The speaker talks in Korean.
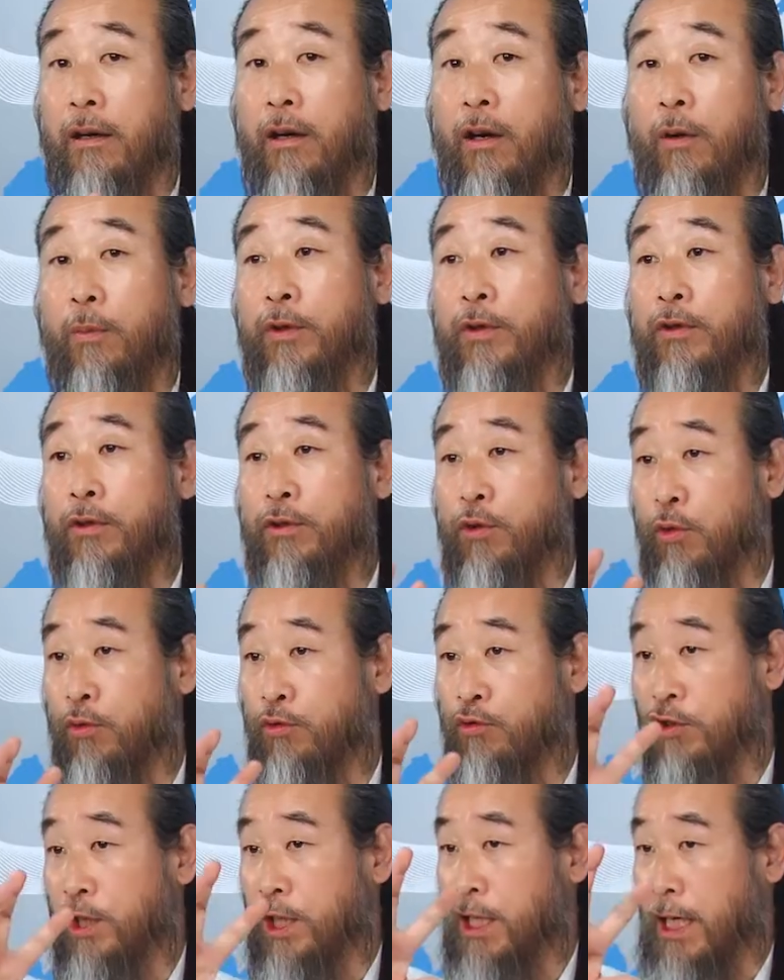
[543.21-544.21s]
그분들
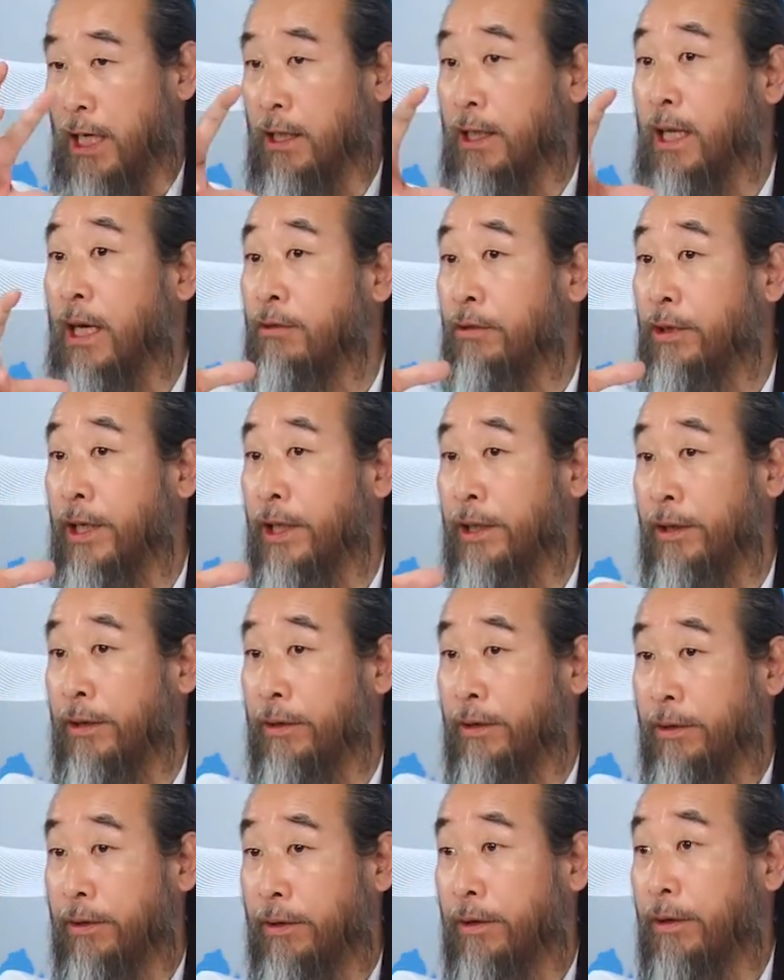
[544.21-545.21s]
소중히 잘 다뤄야
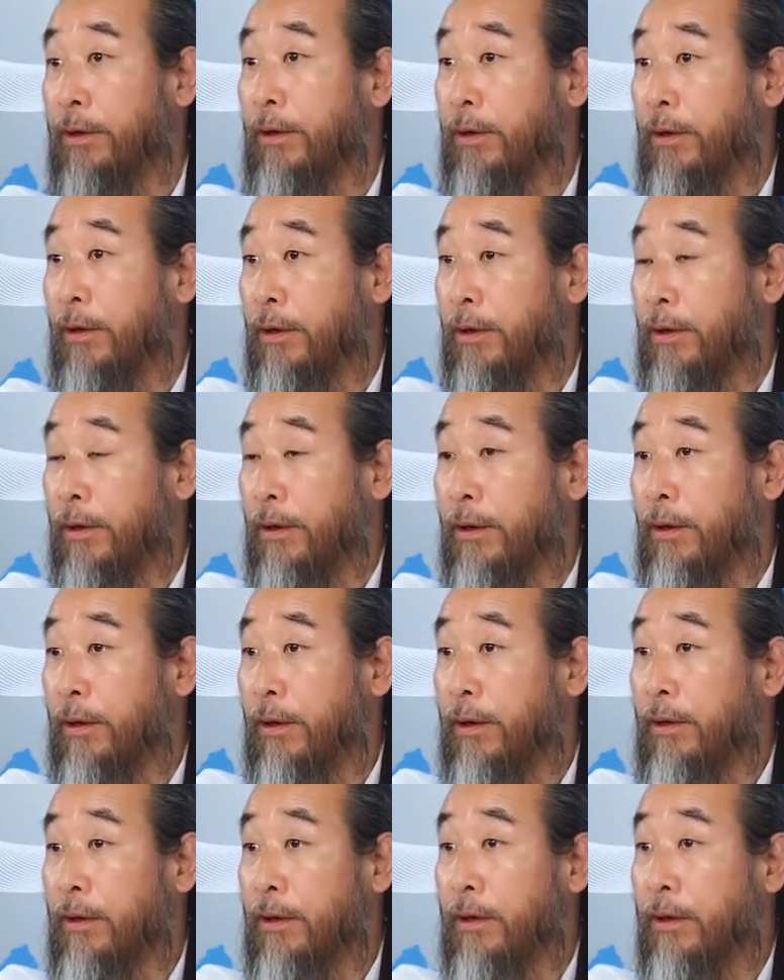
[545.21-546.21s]
돼요.
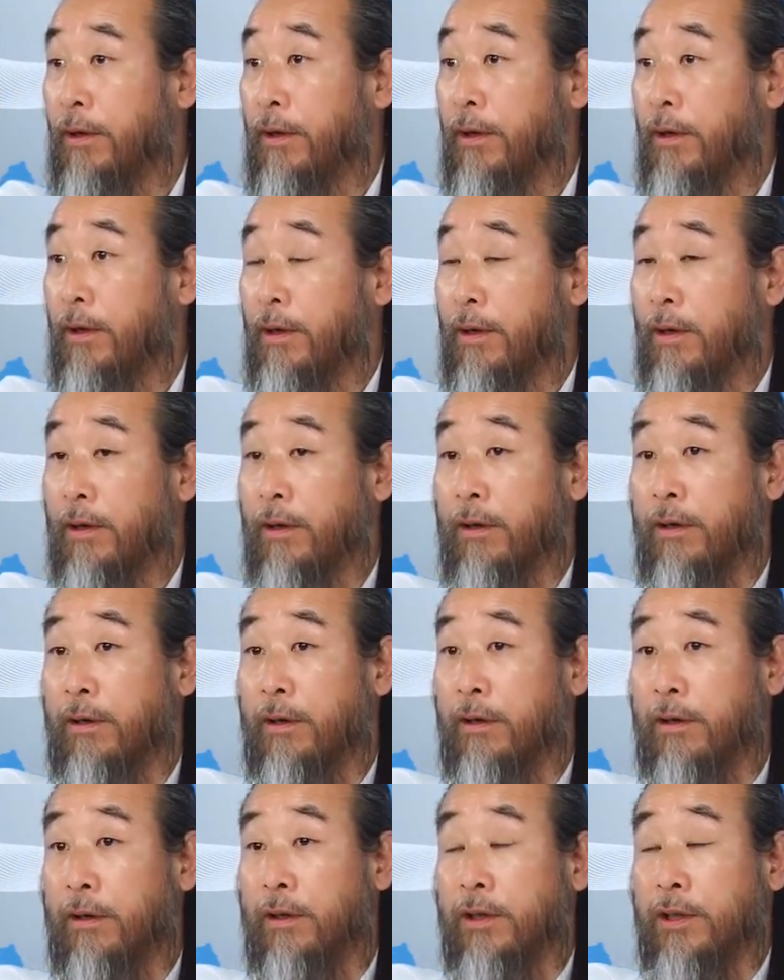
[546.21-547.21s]
어?
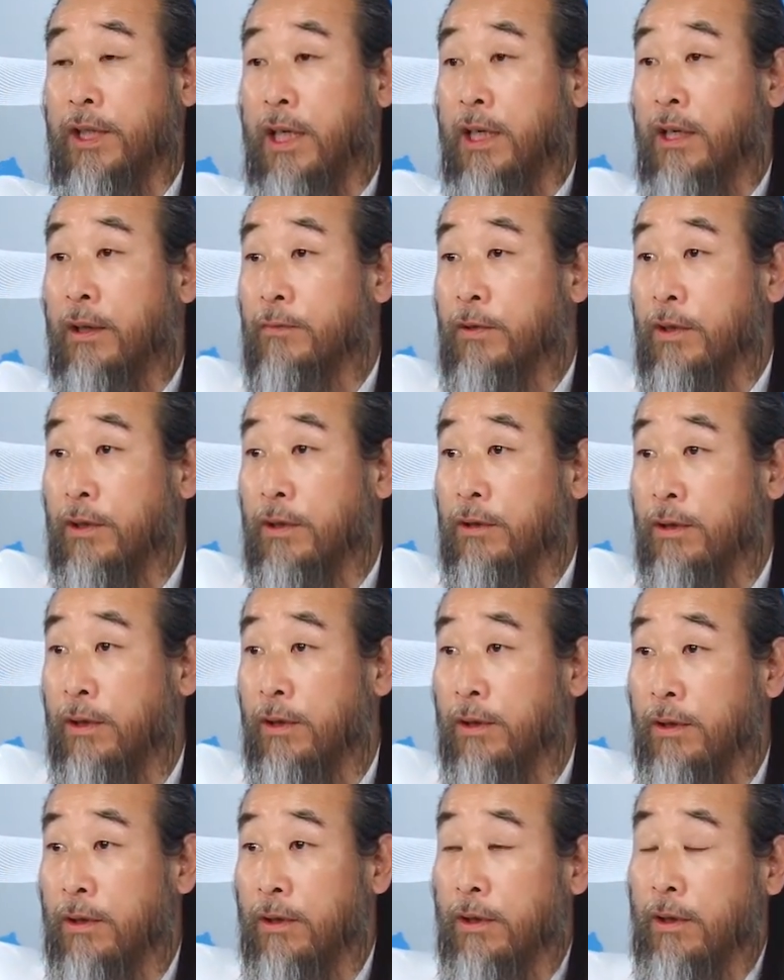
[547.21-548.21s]
그
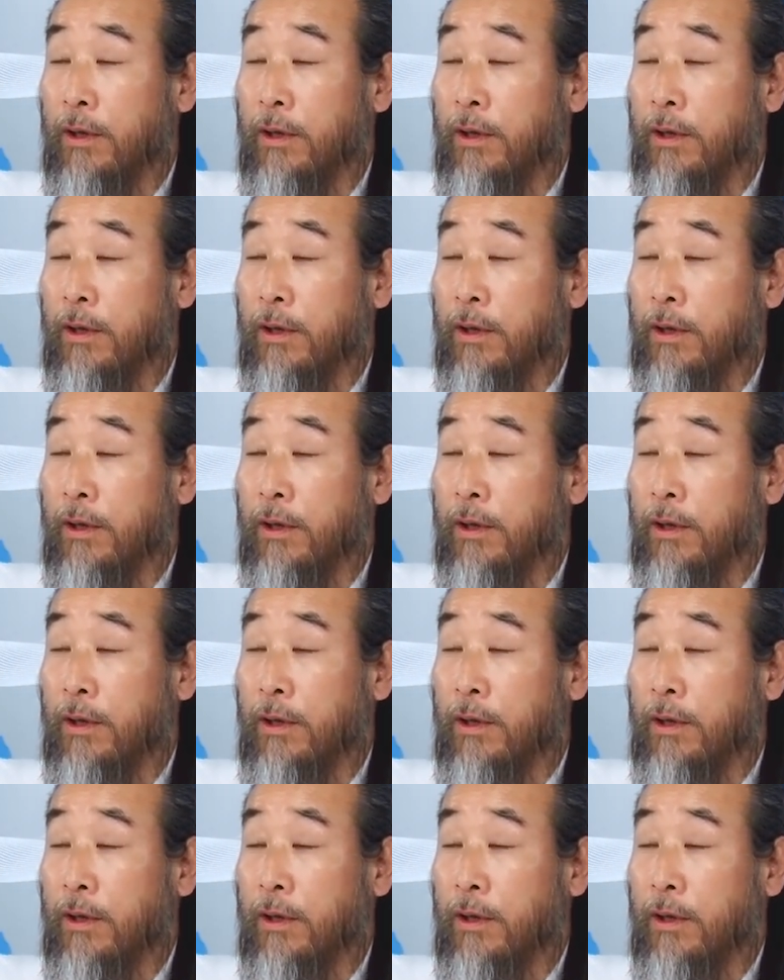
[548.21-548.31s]
사람들은요,